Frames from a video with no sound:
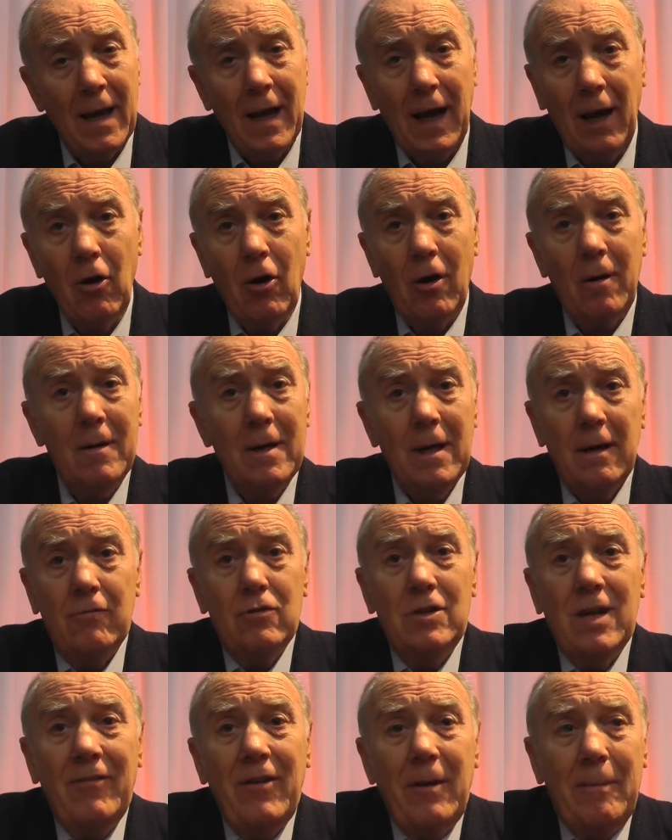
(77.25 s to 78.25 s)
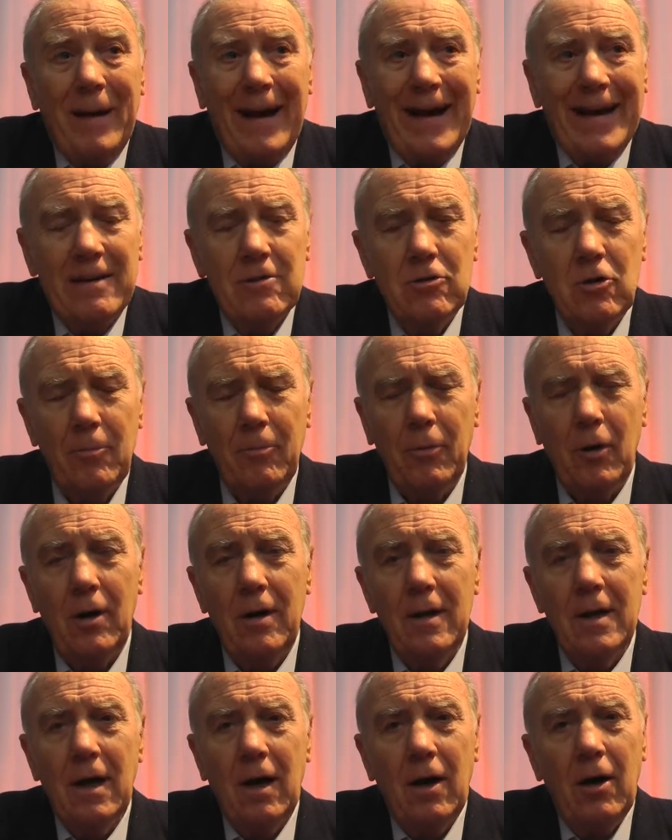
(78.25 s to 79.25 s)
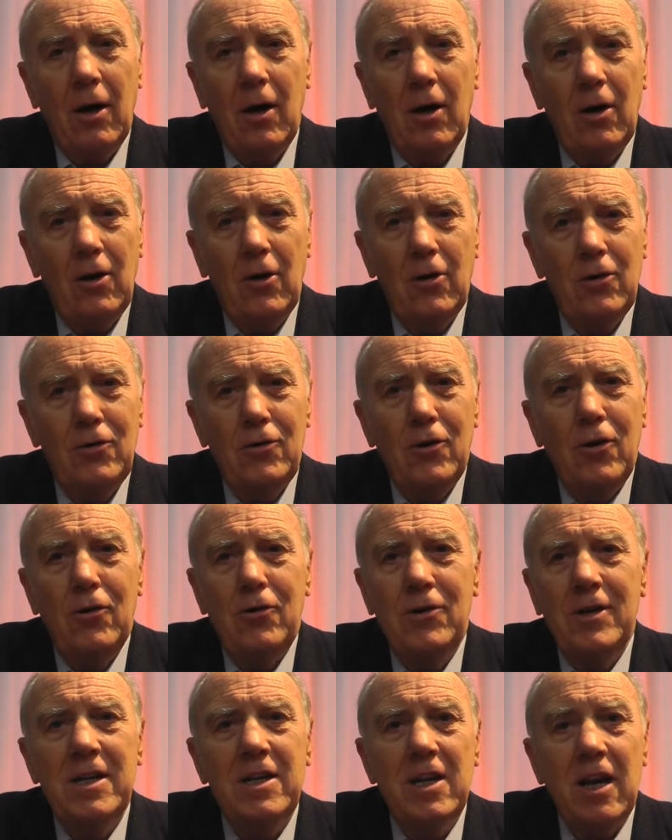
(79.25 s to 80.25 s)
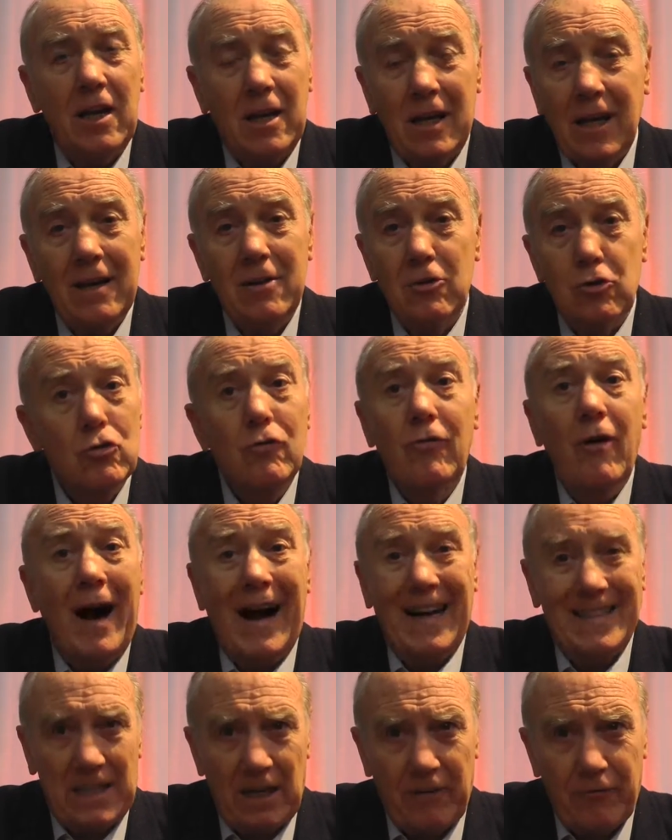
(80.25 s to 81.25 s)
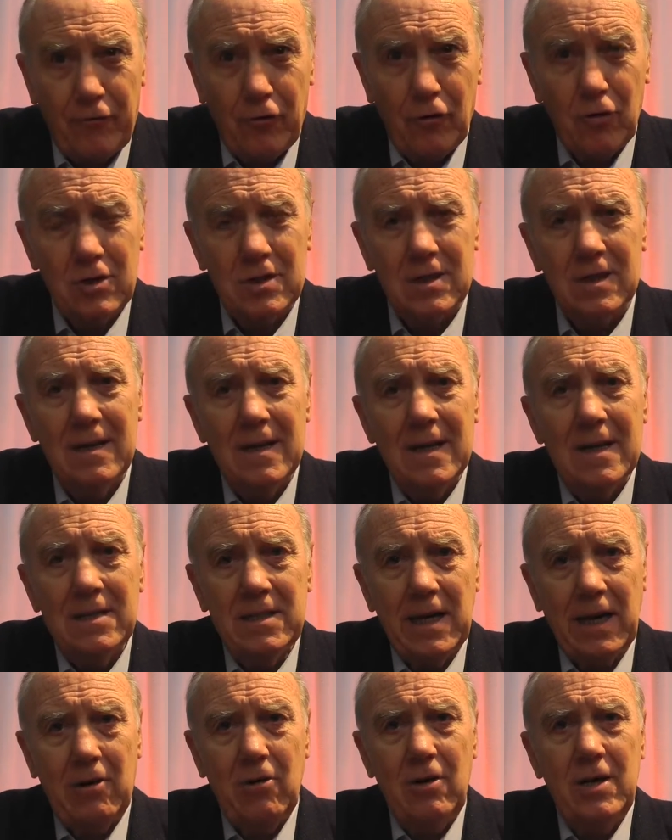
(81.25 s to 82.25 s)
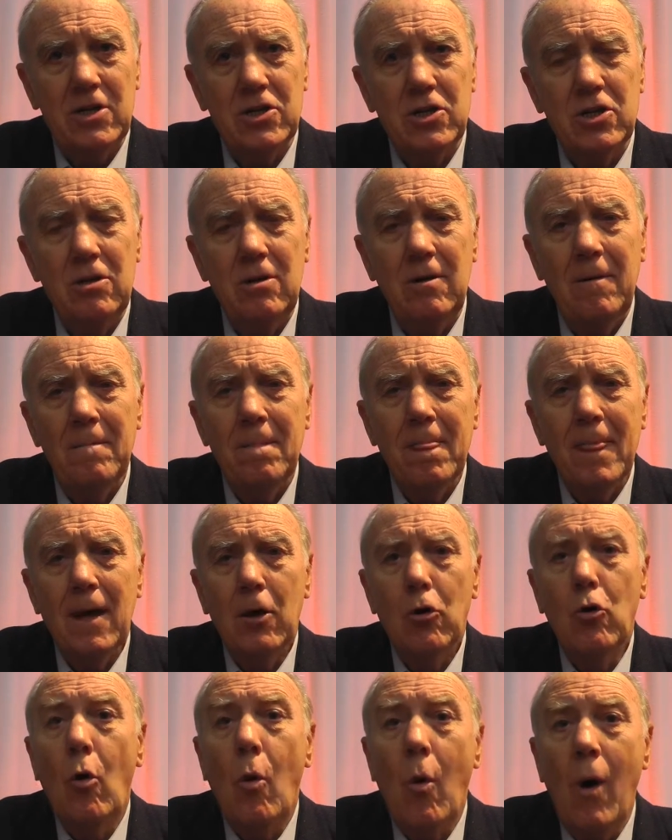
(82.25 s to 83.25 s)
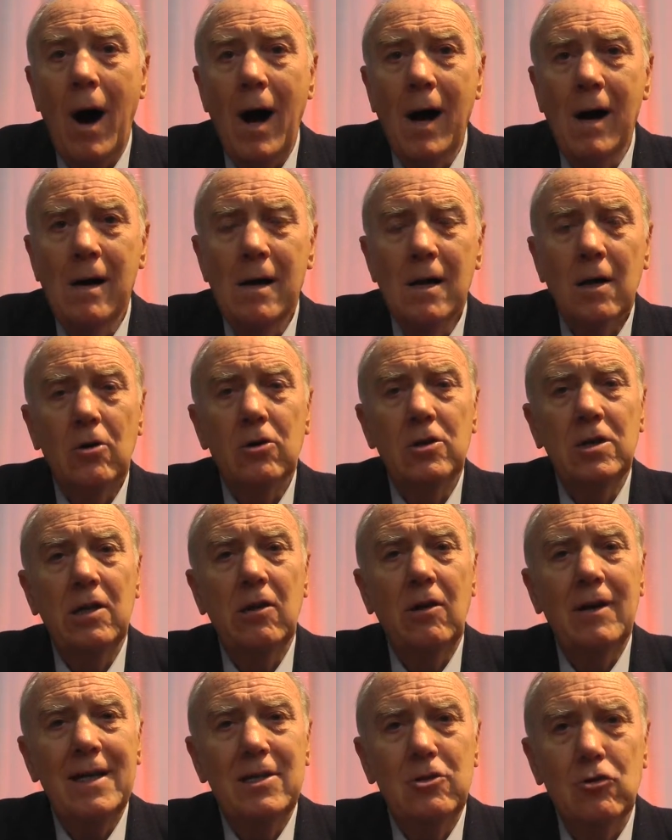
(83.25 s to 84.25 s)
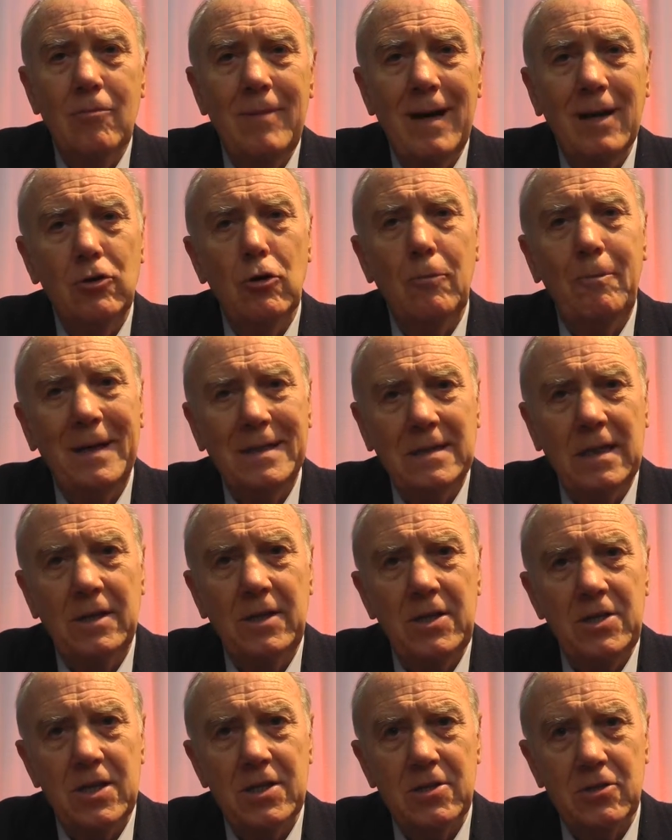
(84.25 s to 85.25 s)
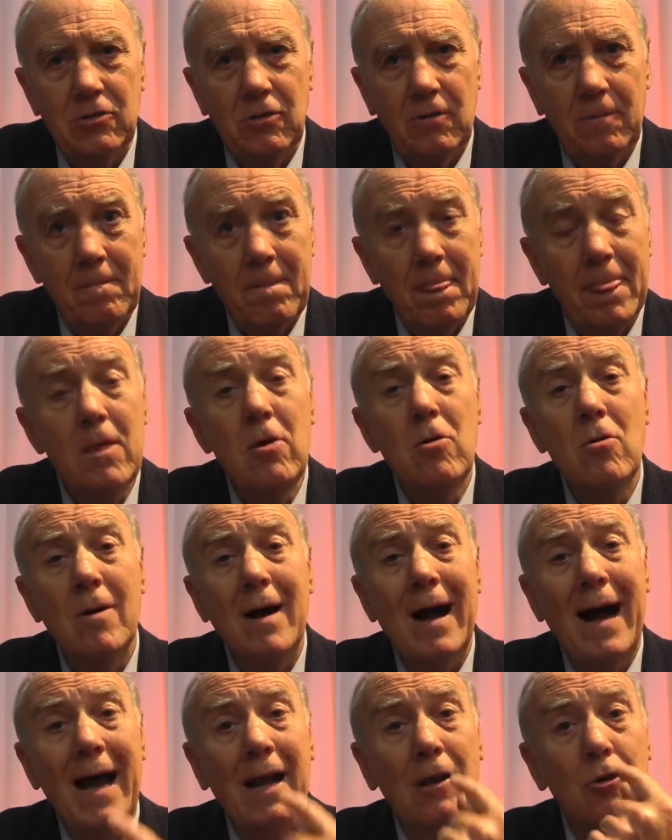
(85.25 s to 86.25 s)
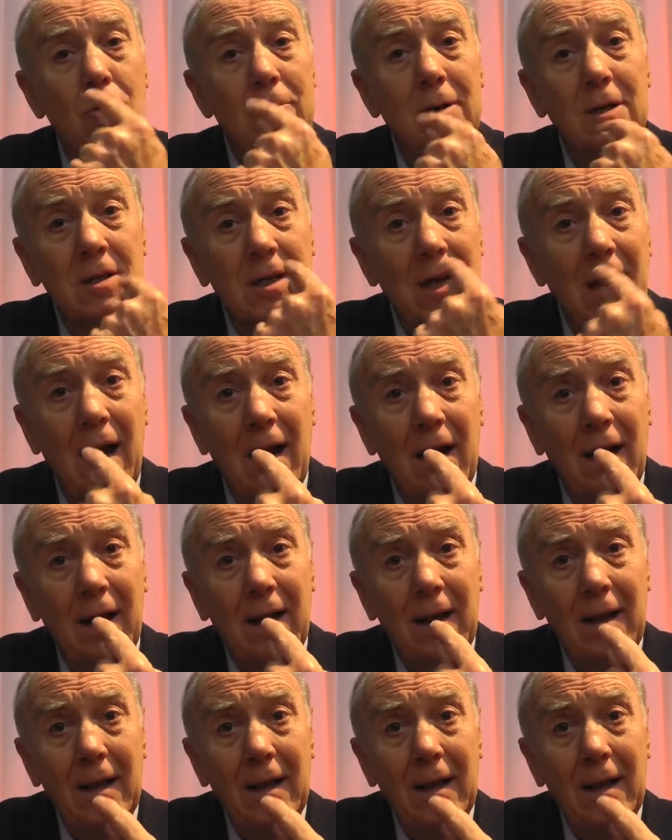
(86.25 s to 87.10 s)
Alors, vous avez par exemple euh, euh, une, idée qui est souvent assez fausse, c'est que les gens croient que c'est dans l'estomac que se passe la digestion. Non, elle commence là.